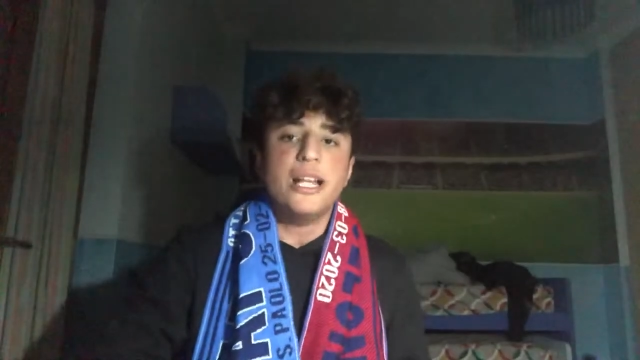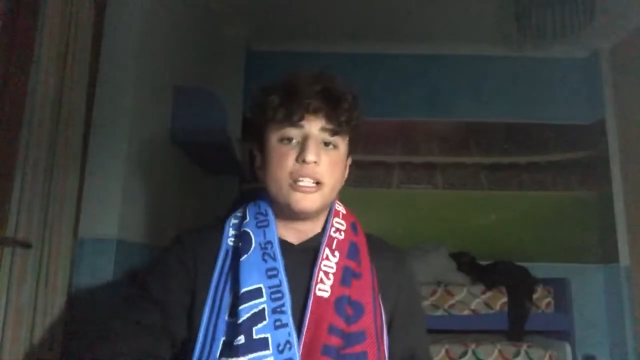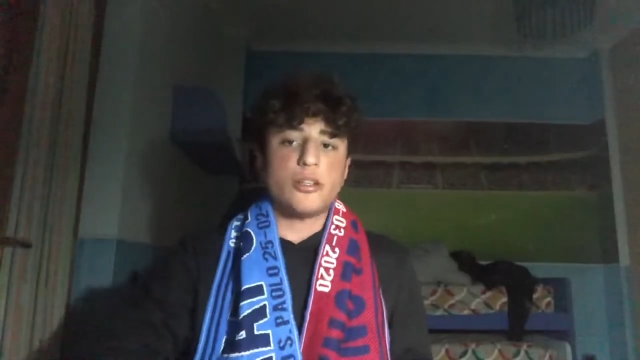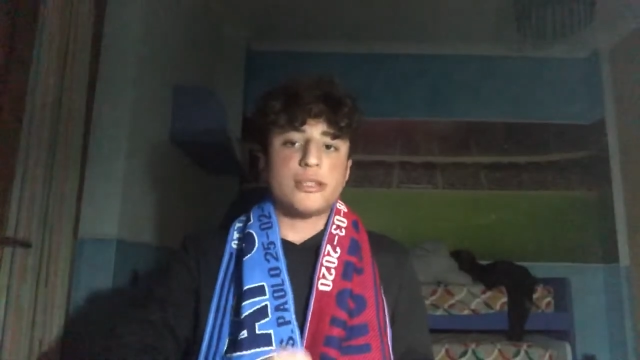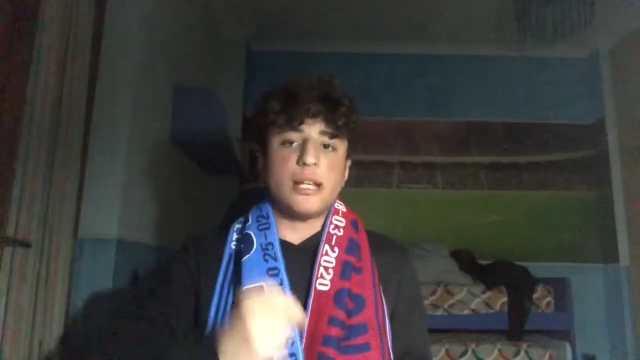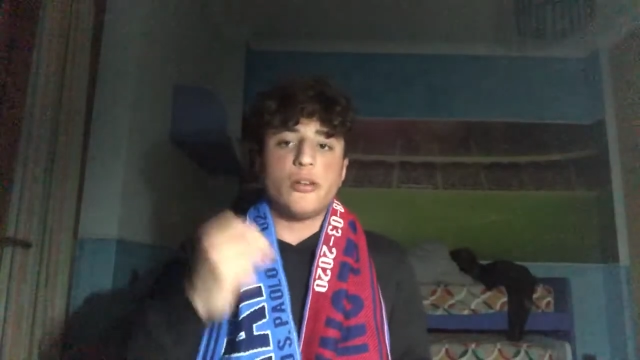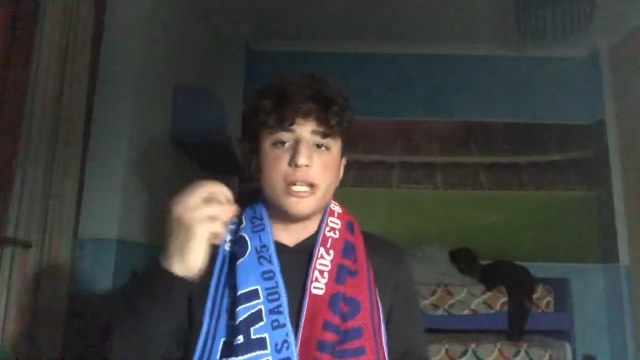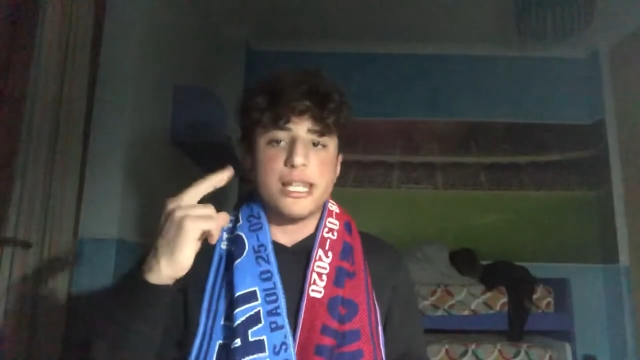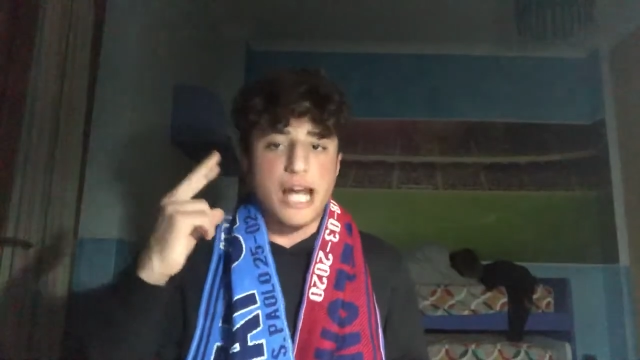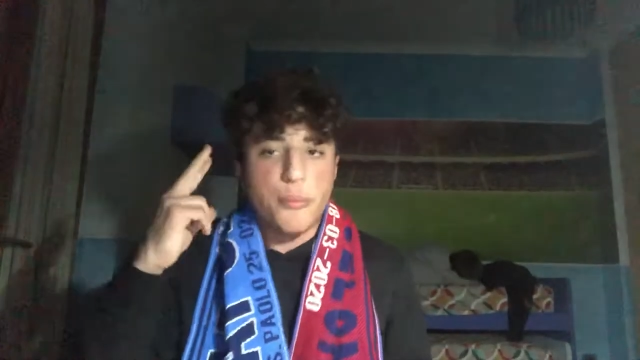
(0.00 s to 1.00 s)
Soltanto che
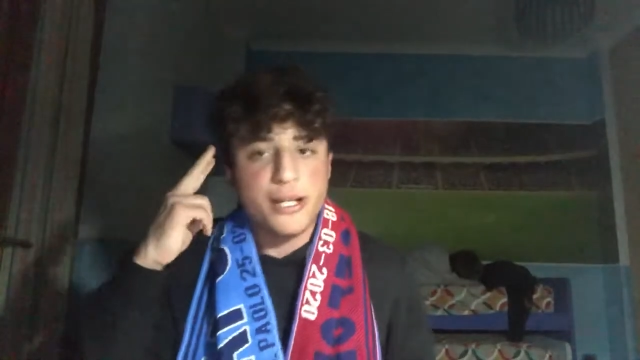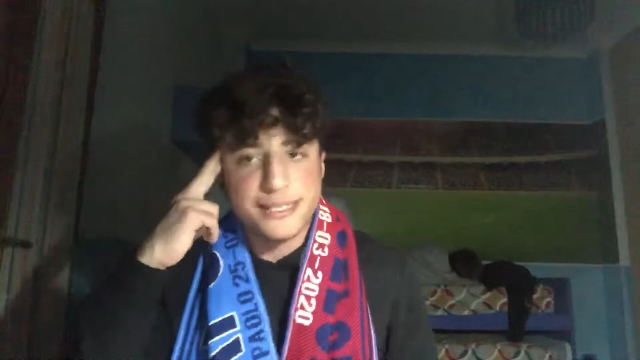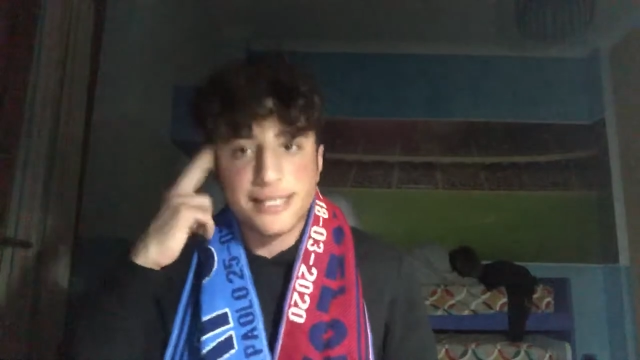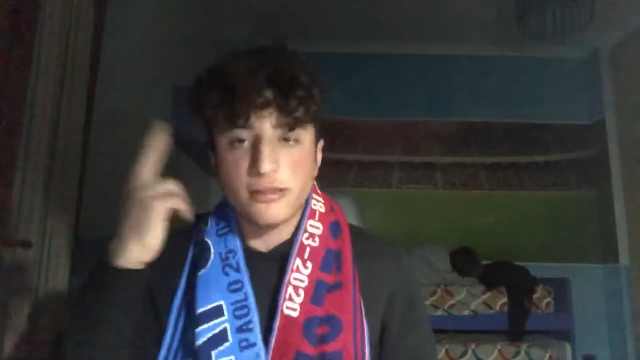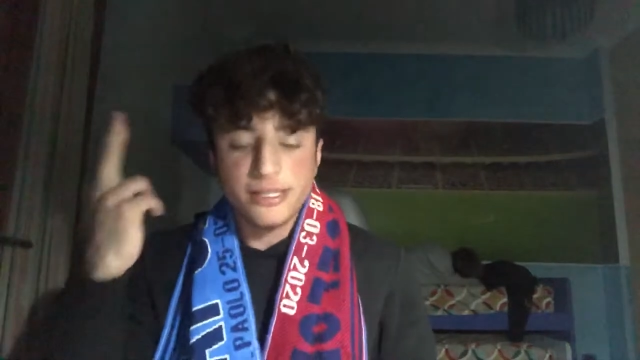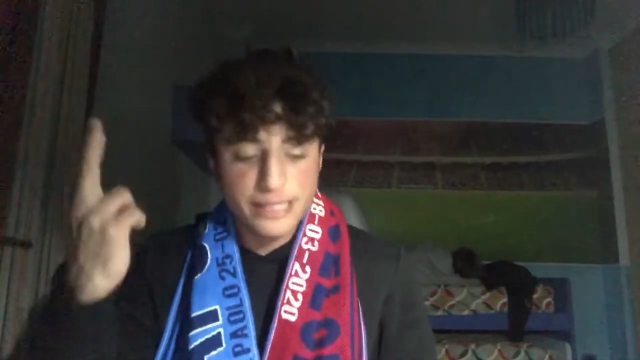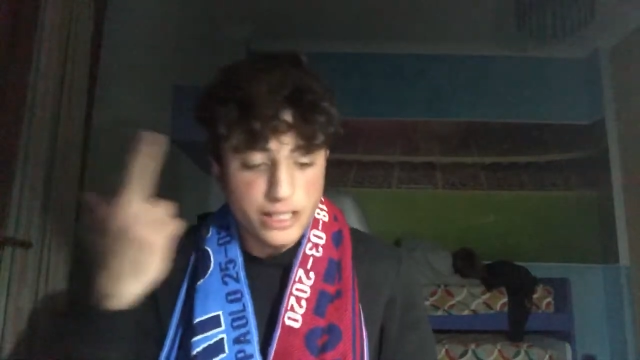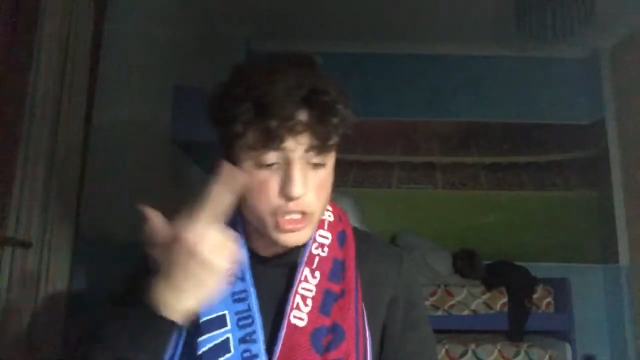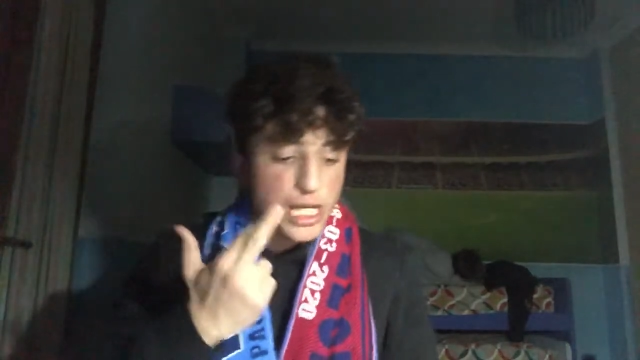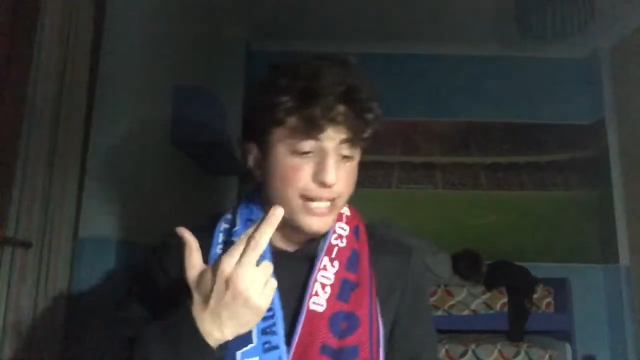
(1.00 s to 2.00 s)
il Napoli è stato
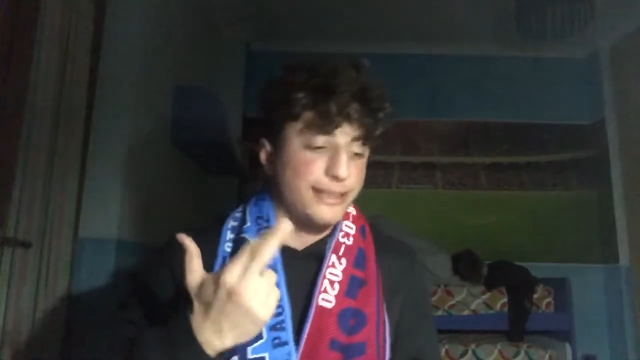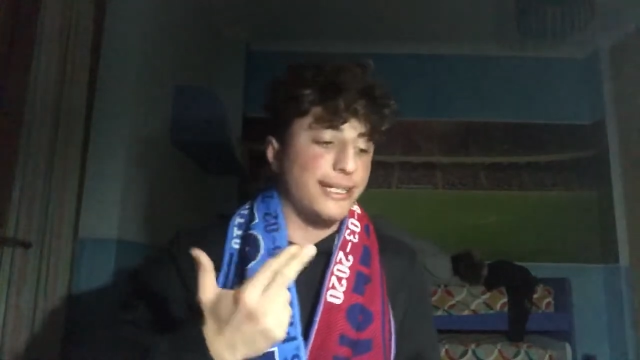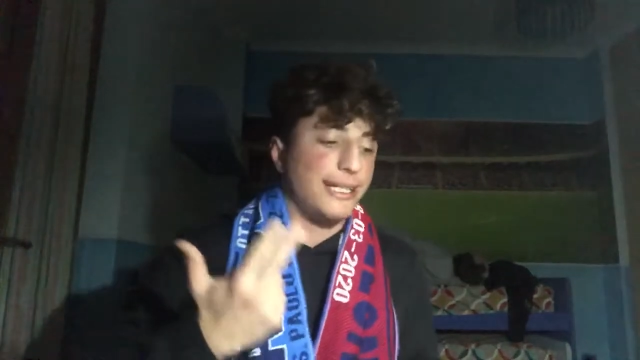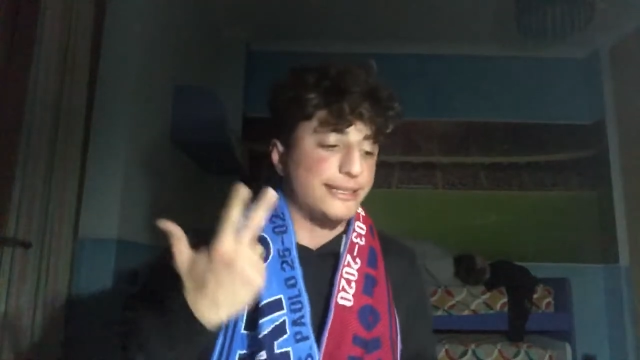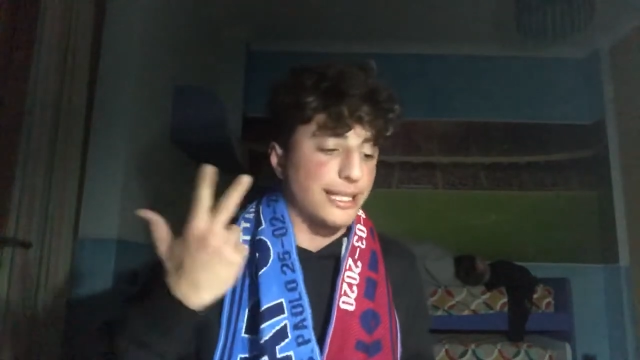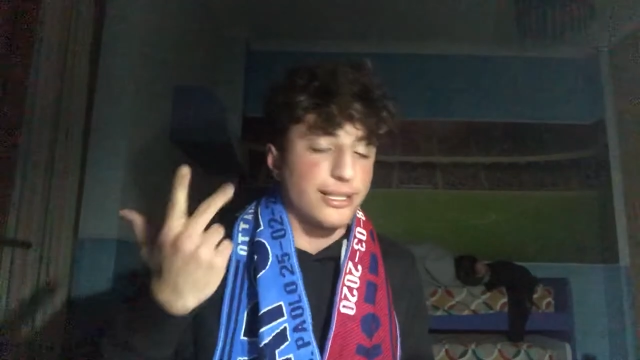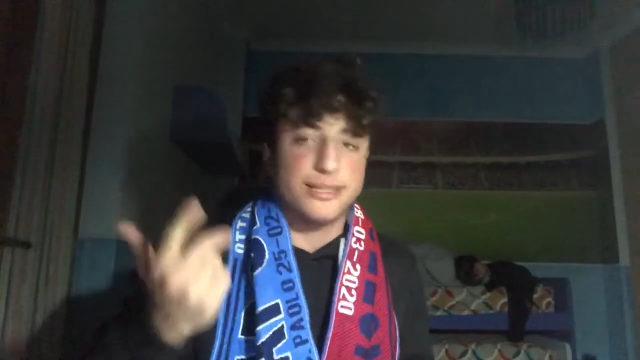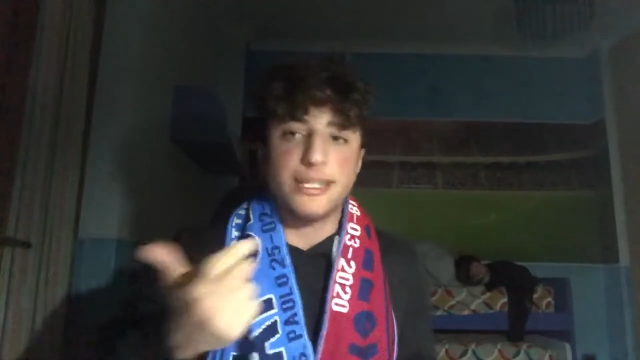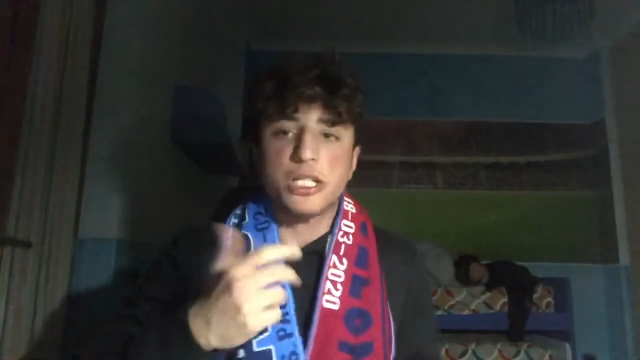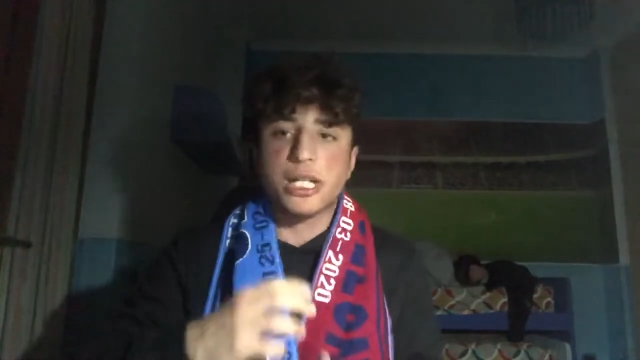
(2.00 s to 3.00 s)
intelligente, è stato
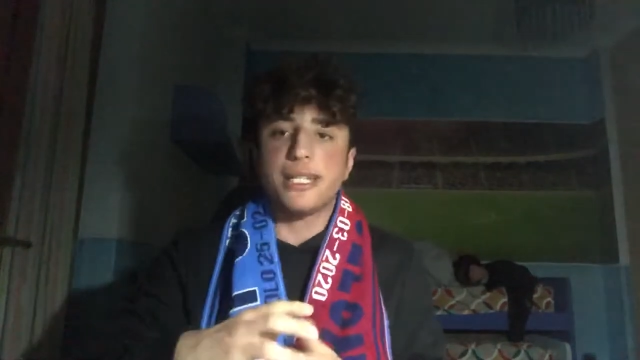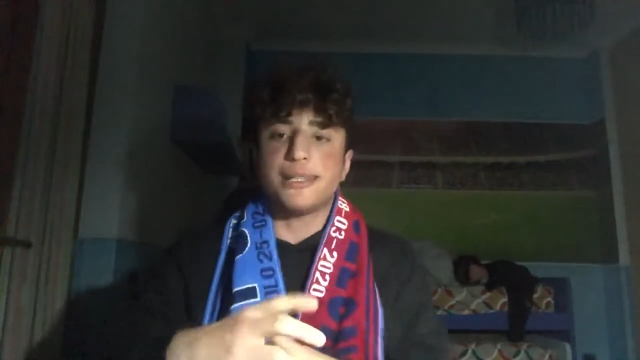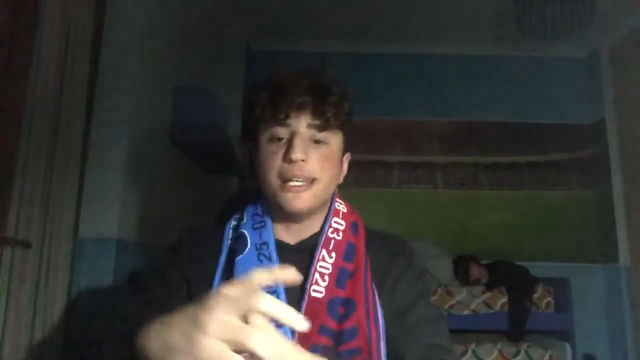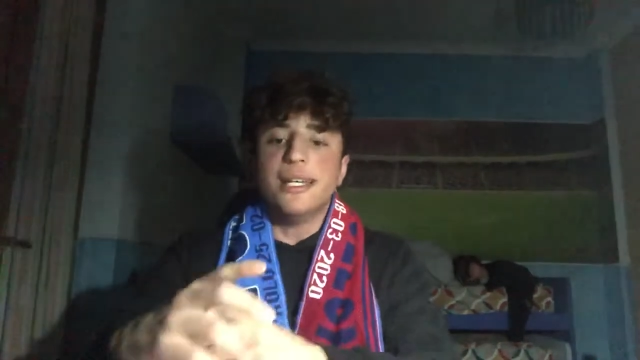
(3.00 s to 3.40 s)
intelligente,